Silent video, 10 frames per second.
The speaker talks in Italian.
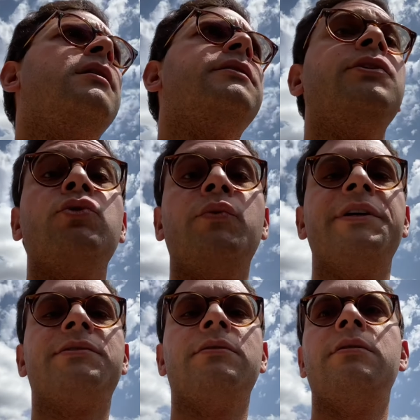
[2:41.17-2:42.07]
Detto
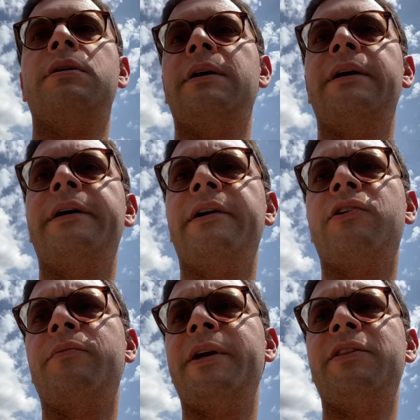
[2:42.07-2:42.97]
questo, eh,
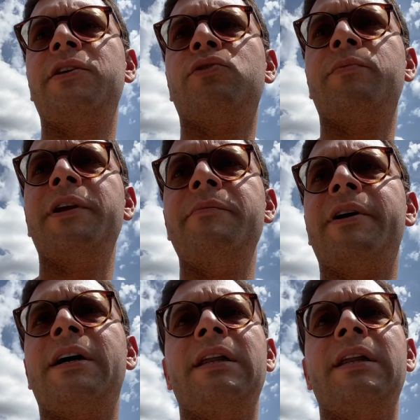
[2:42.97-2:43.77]
come detto prima,